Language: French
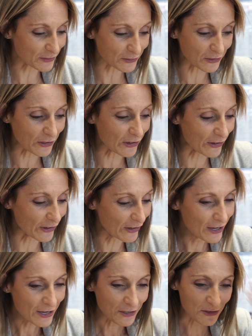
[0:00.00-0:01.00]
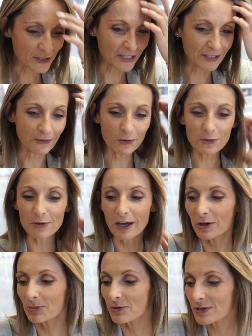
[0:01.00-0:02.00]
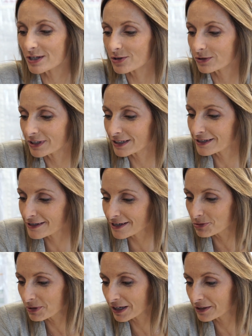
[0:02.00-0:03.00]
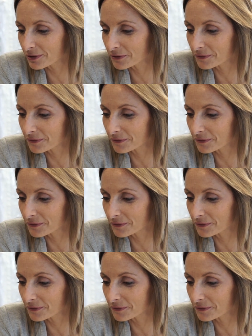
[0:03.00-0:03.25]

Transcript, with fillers: de temps euh, que cette aventure a commencé, Chantal Alors moi, ça fait